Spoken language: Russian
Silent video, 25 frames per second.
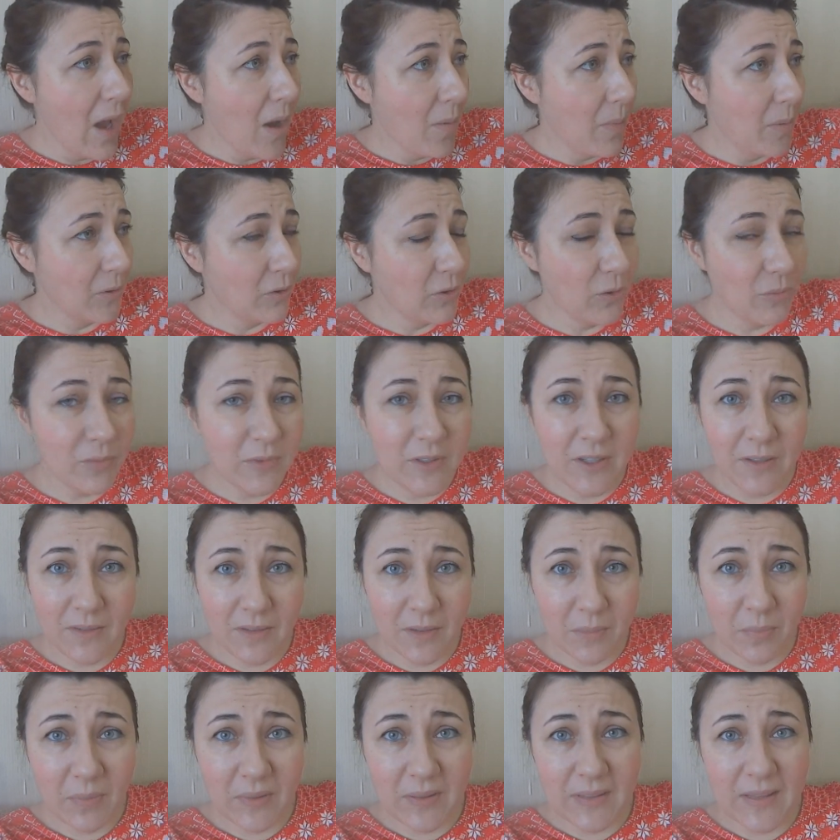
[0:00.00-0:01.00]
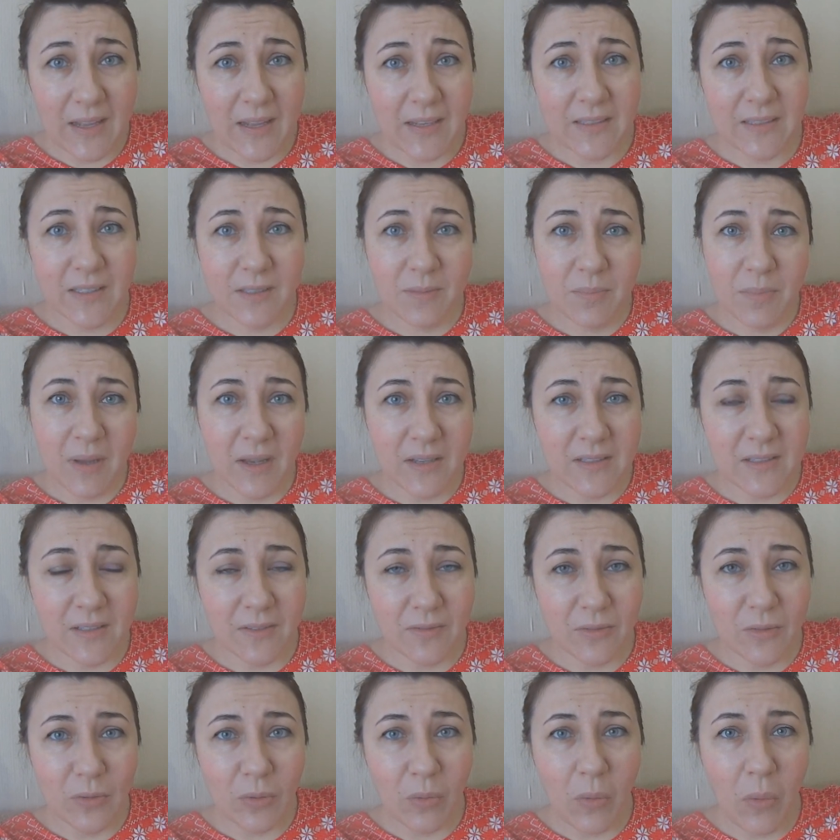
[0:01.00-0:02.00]
Потом 9.15 мясо
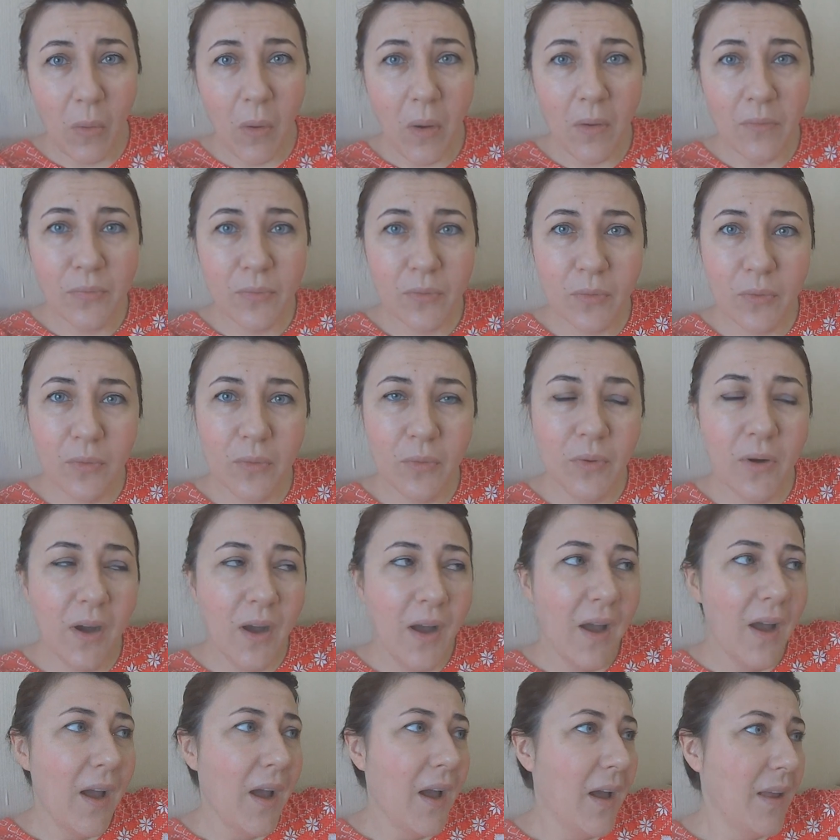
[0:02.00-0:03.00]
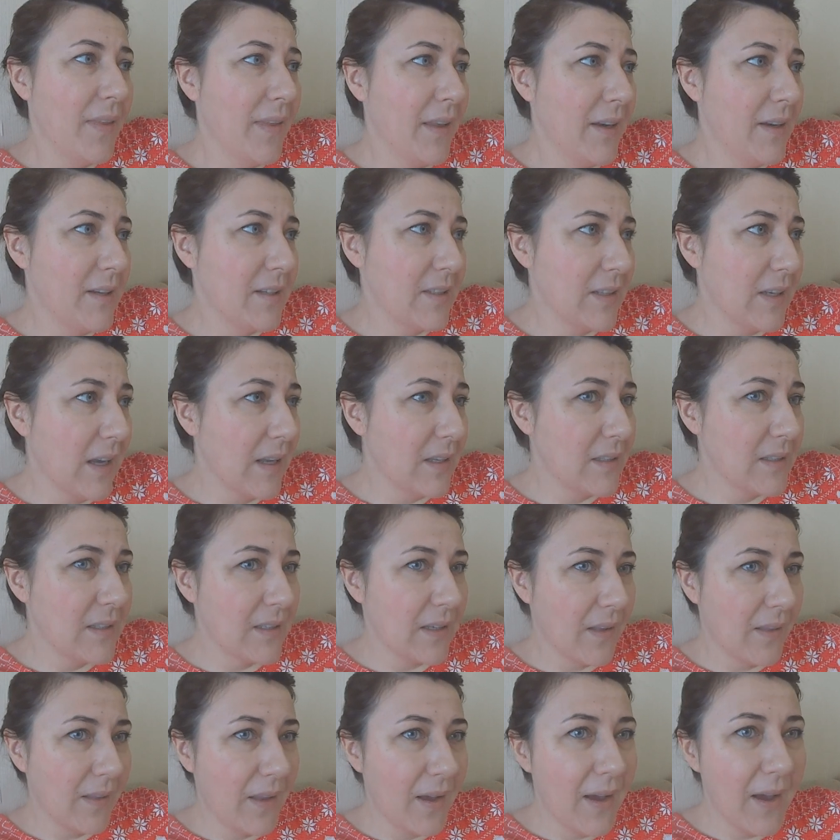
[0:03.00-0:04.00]
в духовку, нарезать
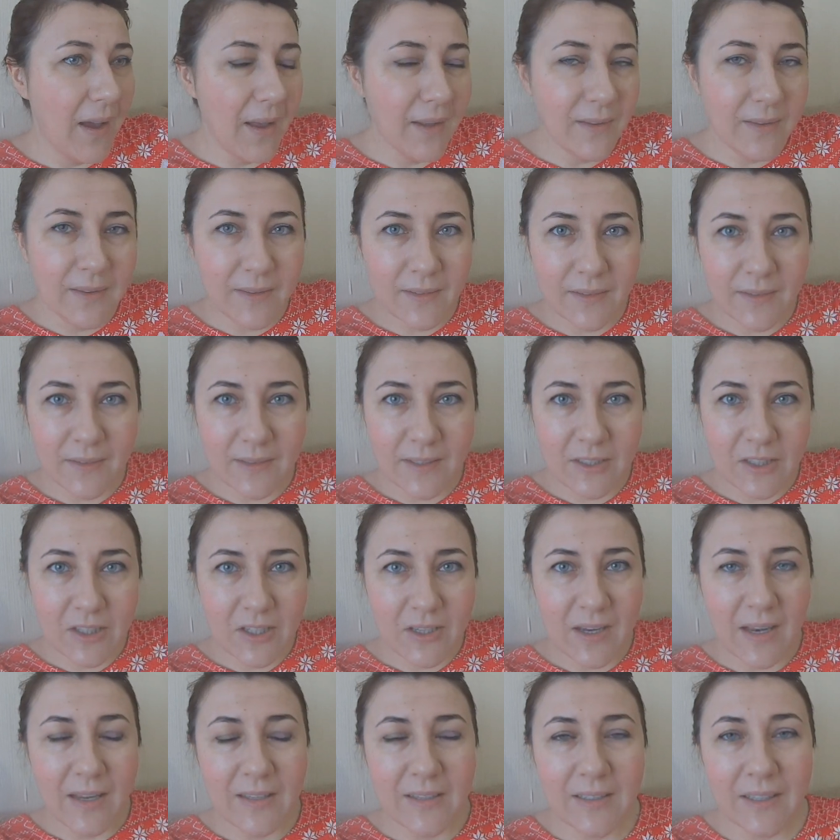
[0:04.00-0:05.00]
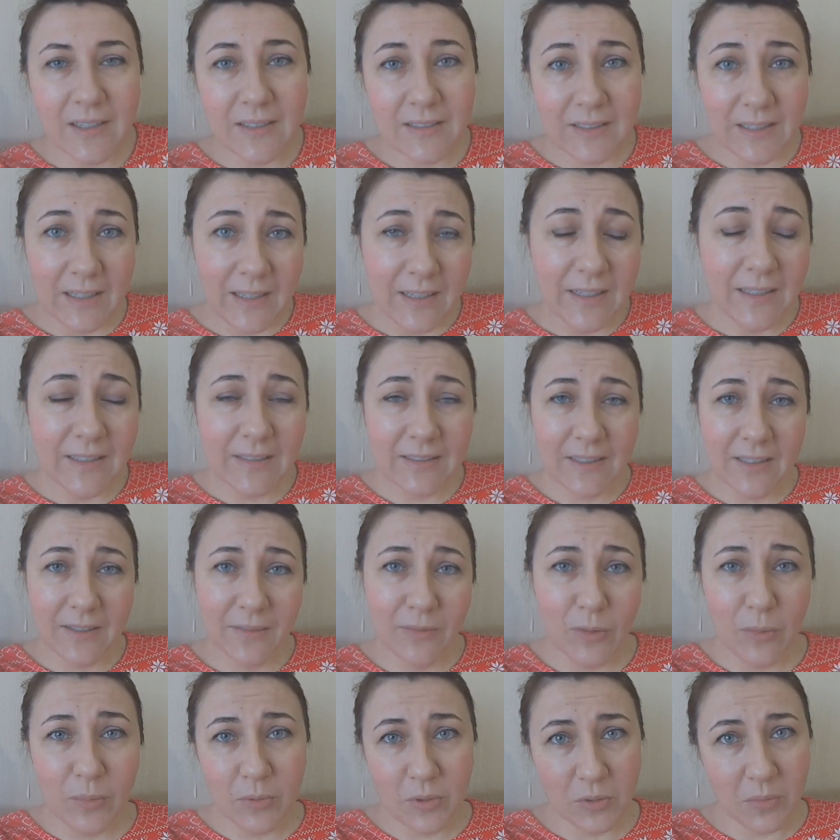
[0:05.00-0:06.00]
салат, начинять тарталетки.
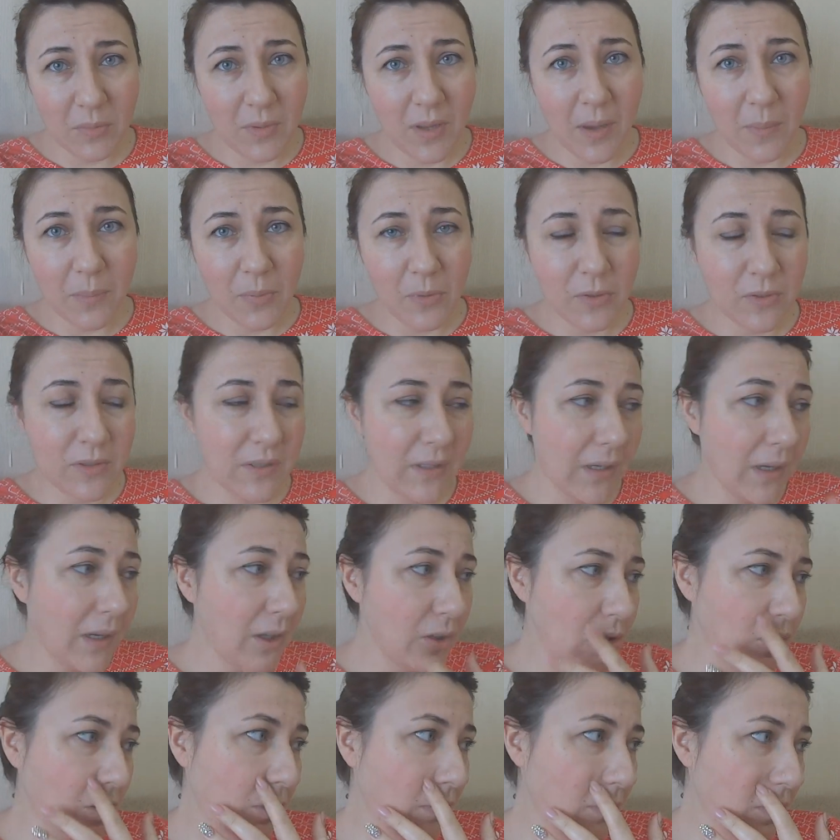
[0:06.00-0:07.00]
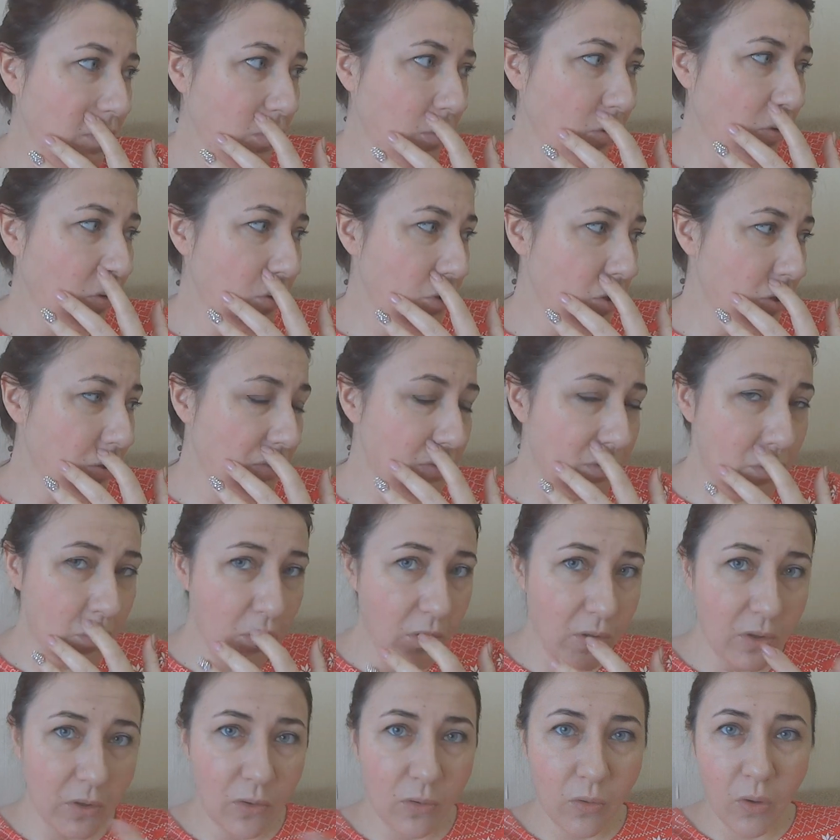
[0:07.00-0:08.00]
В общем, я просто готовлю. Очень все
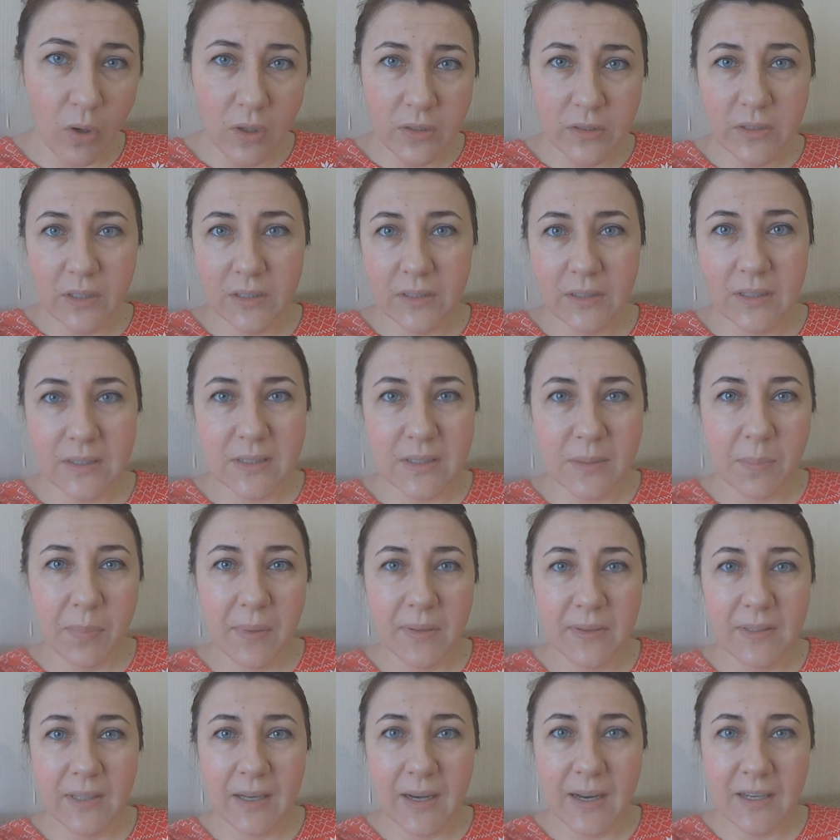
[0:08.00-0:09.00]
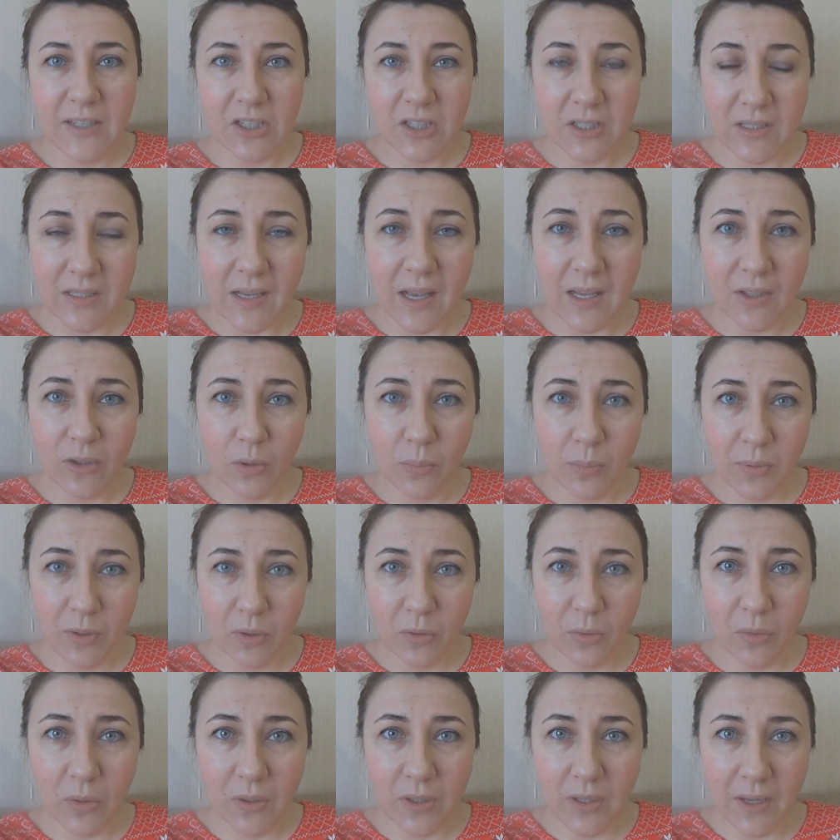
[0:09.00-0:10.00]
легко, где-то за полтора часа до
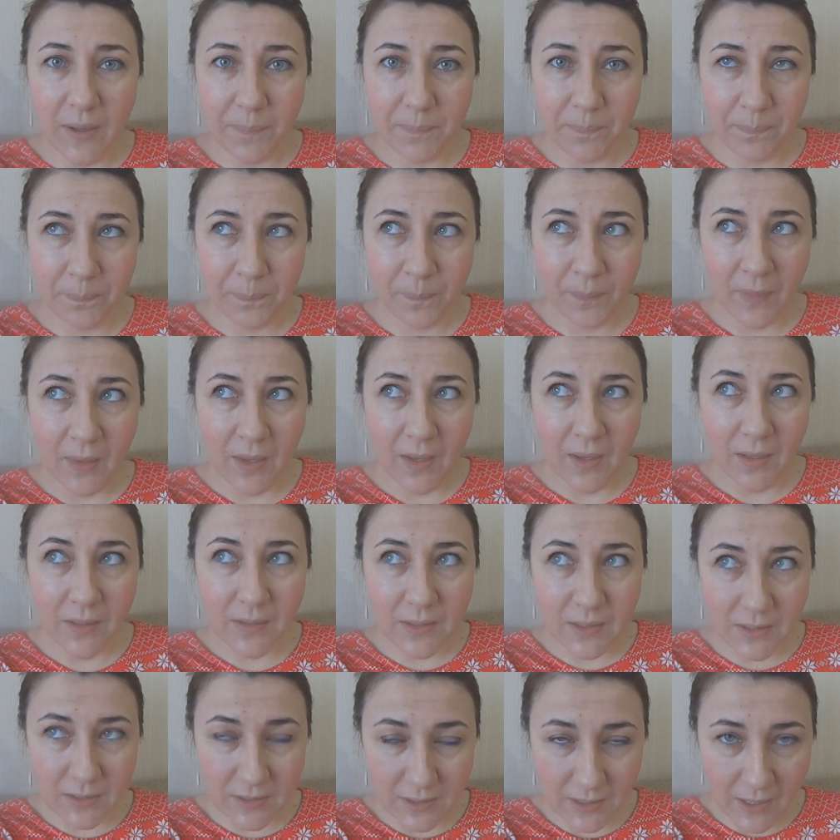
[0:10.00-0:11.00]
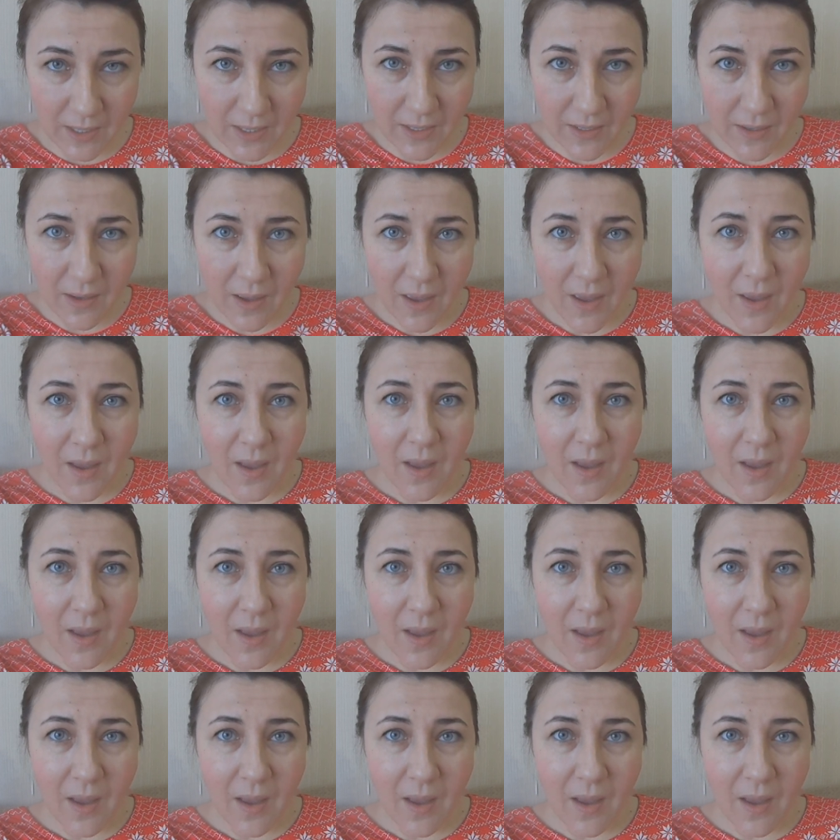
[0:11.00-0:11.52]
прихода детей.